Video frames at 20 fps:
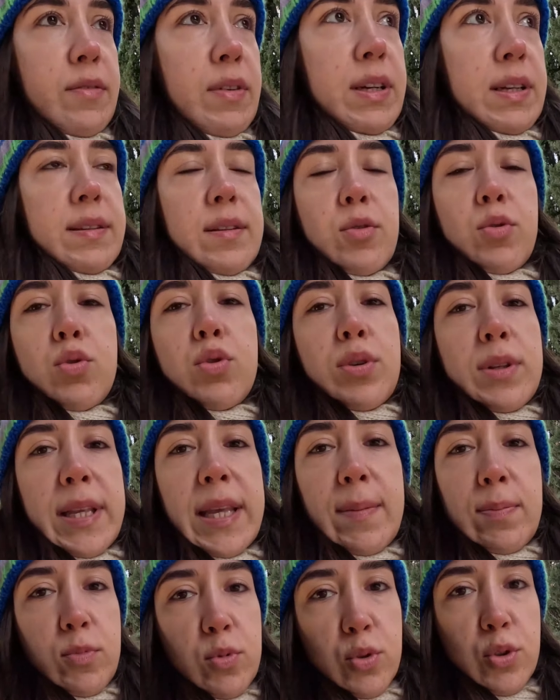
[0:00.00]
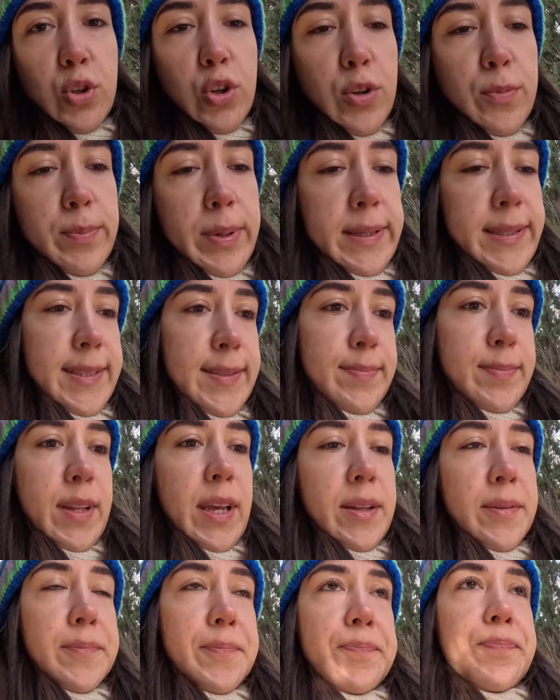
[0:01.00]
Valizi sürükleyip duruyorum
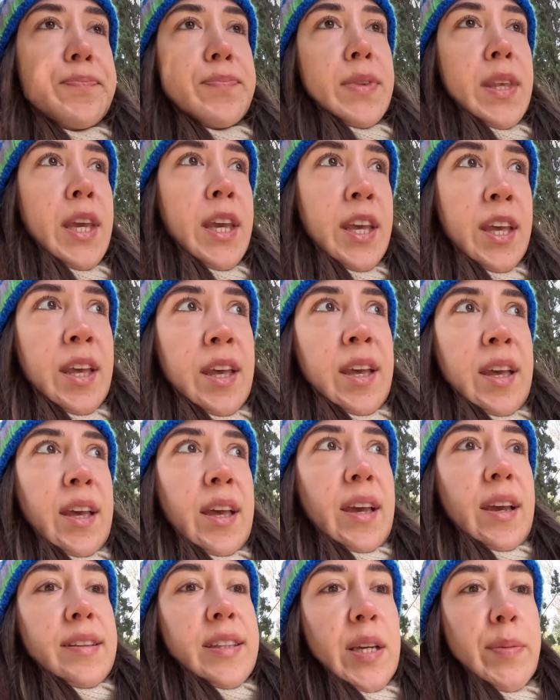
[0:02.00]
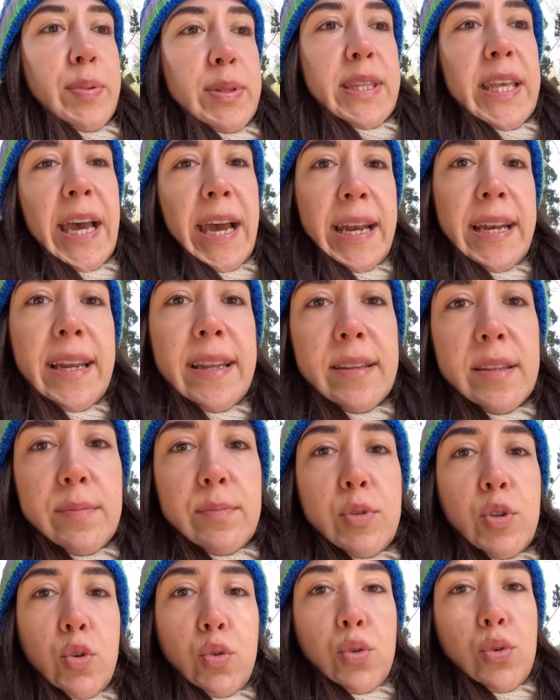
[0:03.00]
peşimden. E, tabii
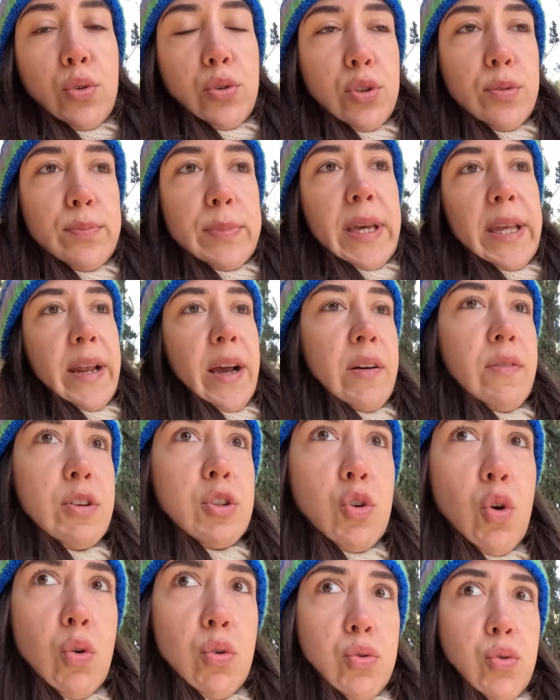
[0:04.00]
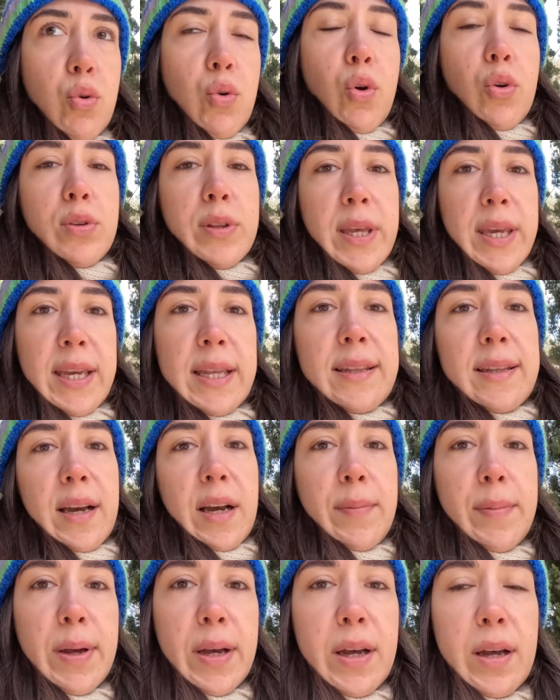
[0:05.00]
terledim, yoruldum. Yani hava çok soğuk değildi
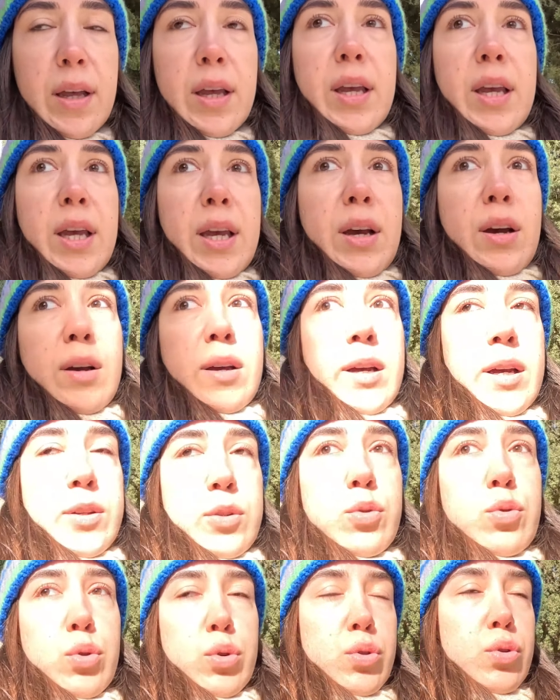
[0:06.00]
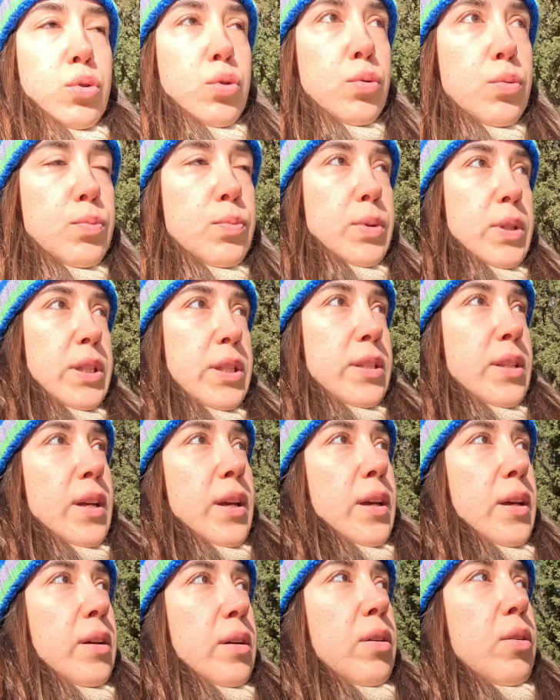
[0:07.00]
ama ee, yürüdüm
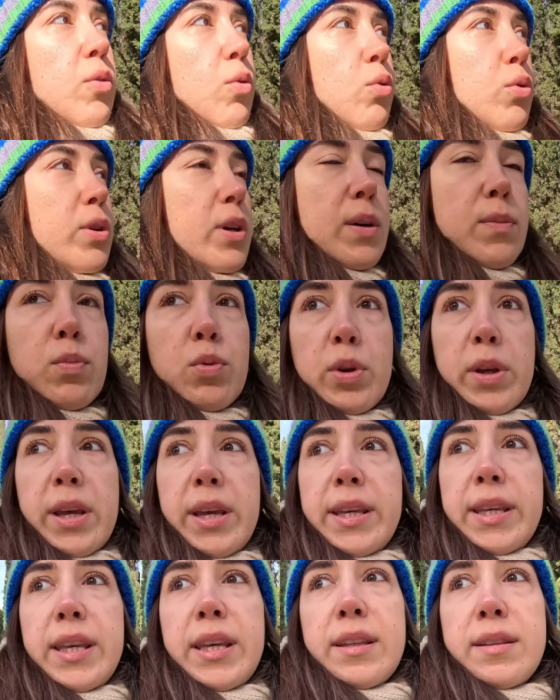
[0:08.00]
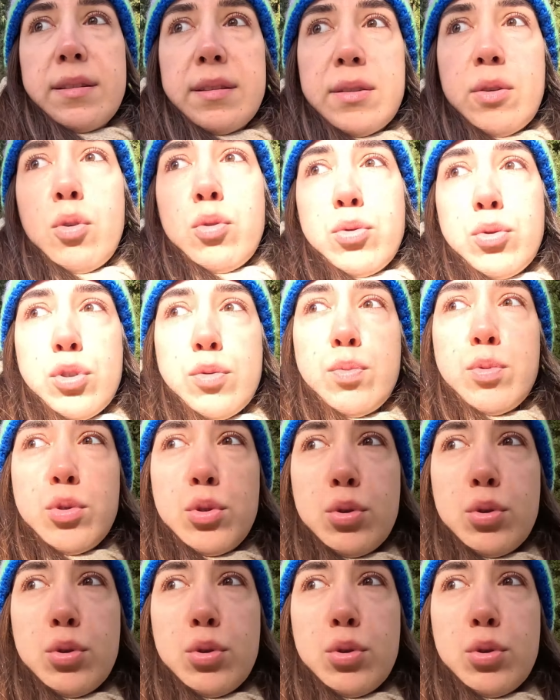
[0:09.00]
işte oraya buraya git odur